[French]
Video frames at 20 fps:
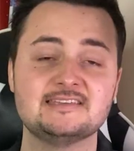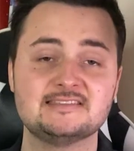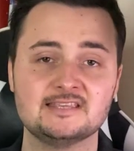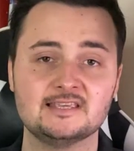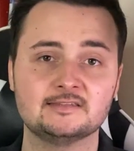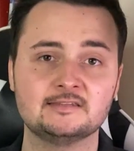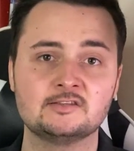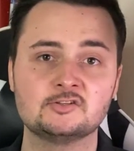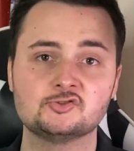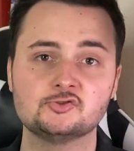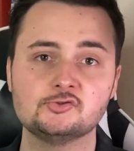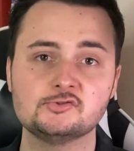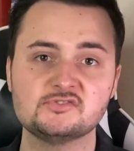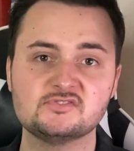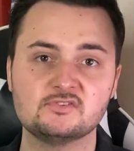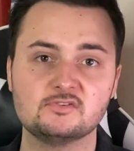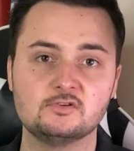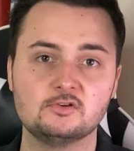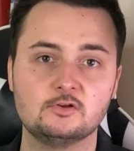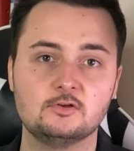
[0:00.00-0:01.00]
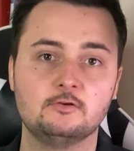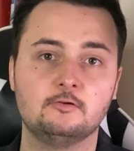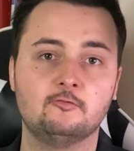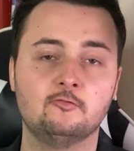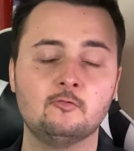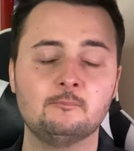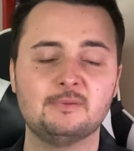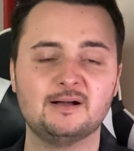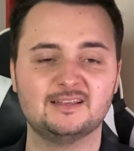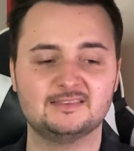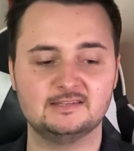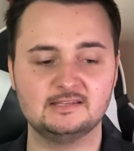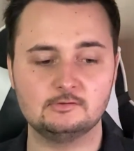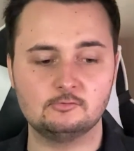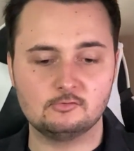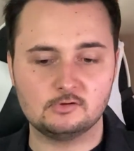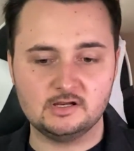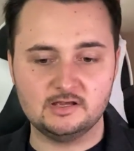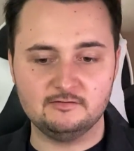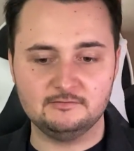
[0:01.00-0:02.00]
Et certaines choses font partie
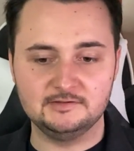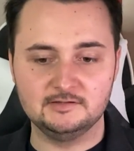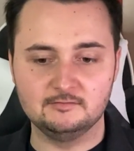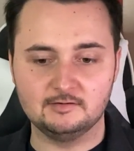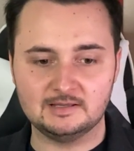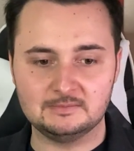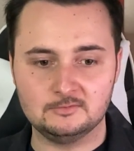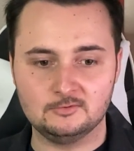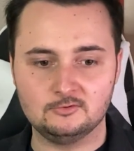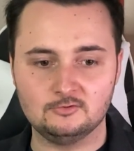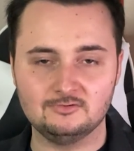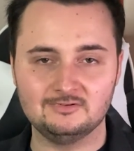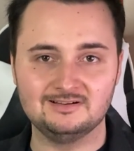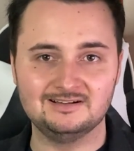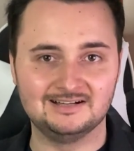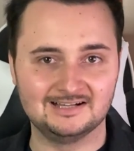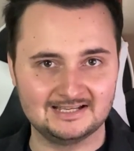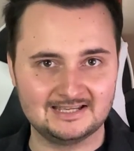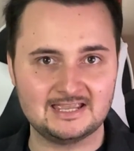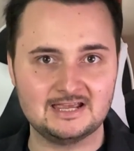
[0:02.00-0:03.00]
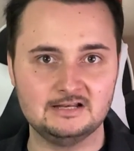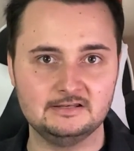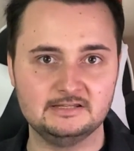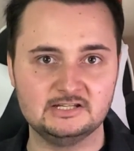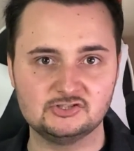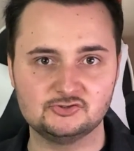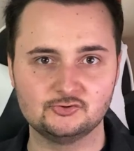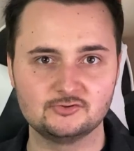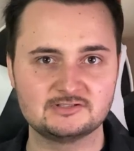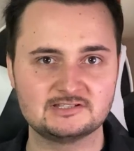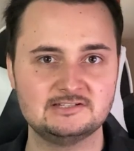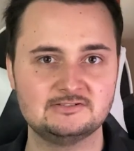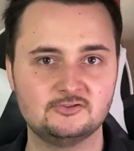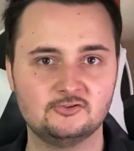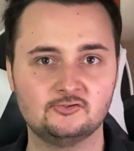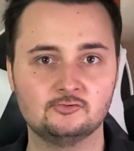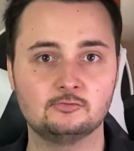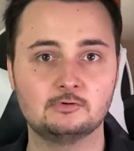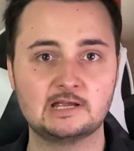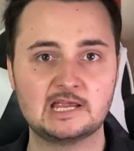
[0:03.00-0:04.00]
de la vie vraiment réelle, des choses qui
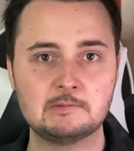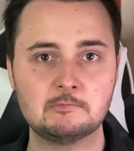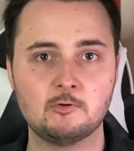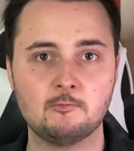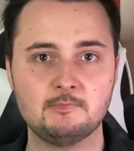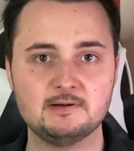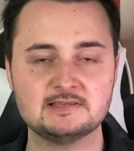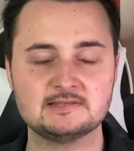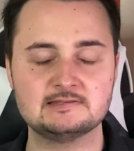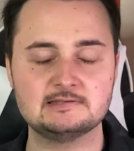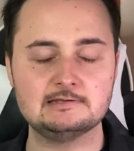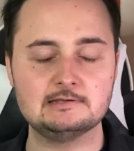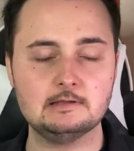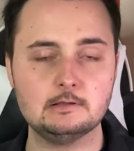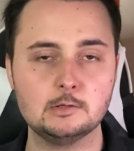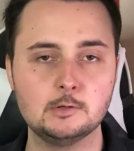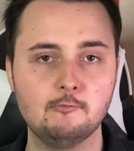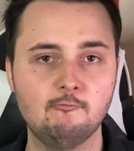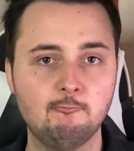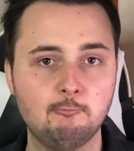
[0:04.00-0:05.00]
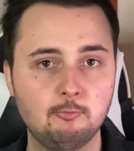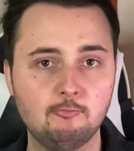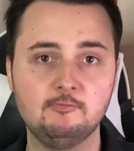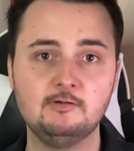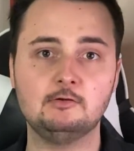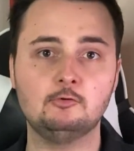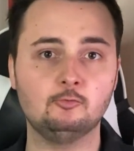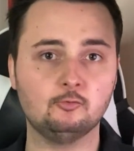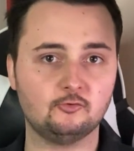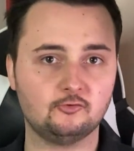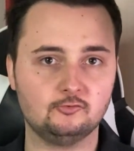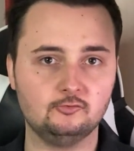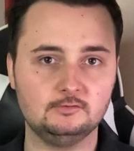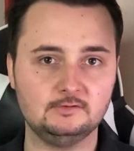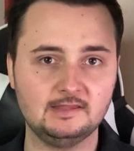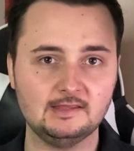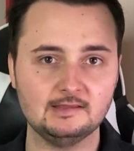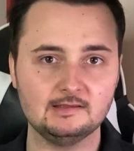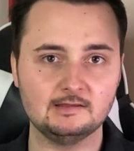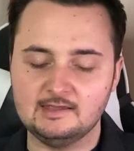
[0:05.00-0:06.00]
se sont réellement passées, que vous pouvez
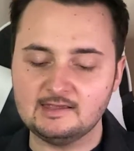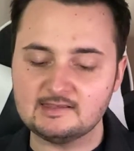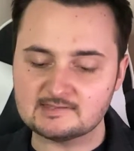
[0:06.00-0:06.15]
consulter,